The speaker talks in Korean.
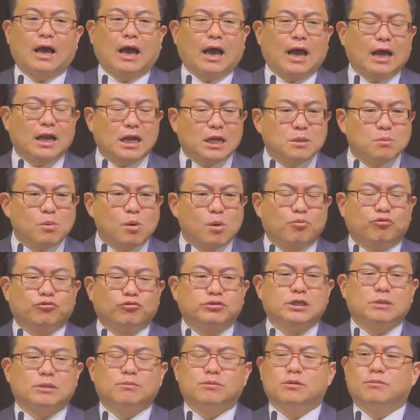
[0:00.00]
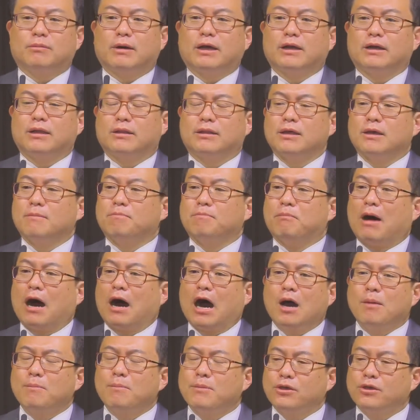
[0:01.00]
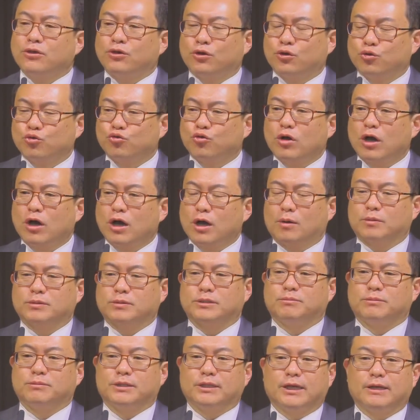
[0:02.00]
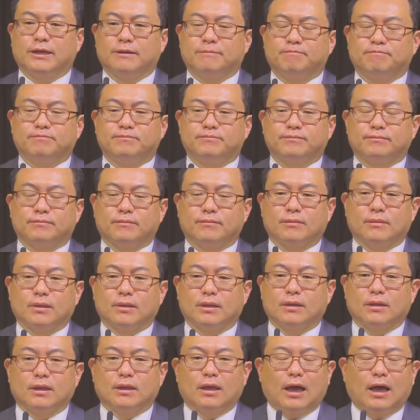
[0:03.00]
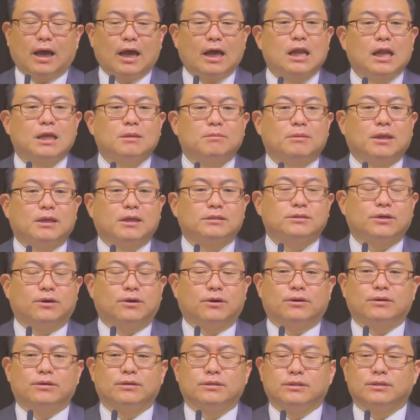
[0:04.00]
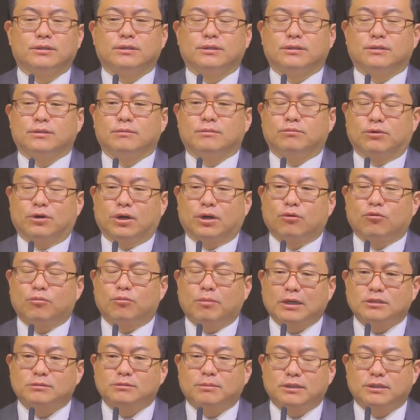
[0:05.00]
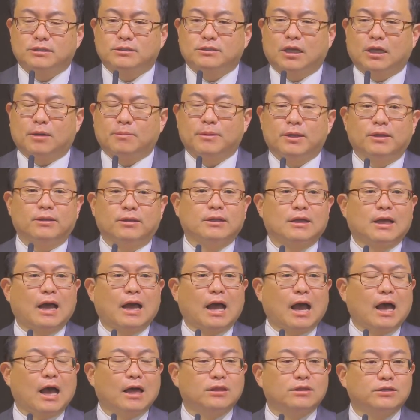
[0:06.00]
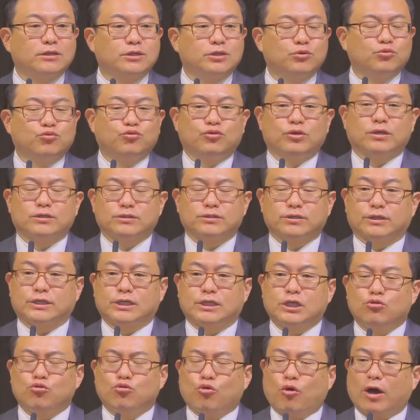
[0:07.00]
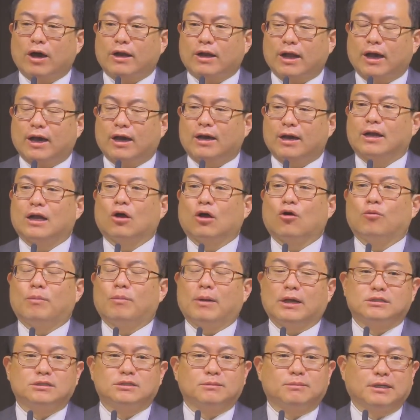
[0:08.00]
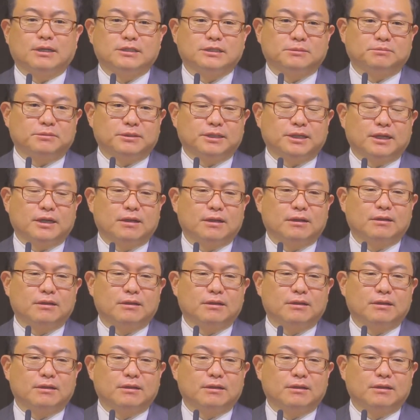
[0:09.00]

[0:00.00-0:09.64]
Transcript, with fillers: 하나님을 붙잡을 만한 마음의 여유가 없습니다. 하나님께서 뭐라고 말씀하셨냐면 아들을 위해서 기도하라 라고 말씀하십니다.